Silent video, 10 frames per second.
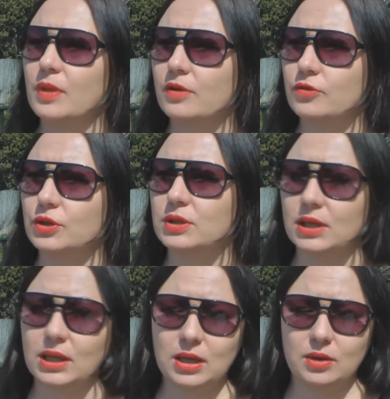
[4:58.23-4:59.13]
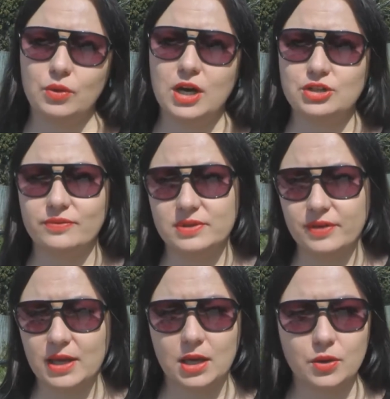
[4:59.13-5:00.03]
вот, и у каждого
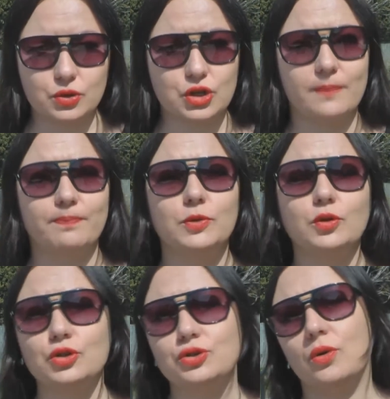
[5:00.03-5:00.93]
свои игрушки. Но то, что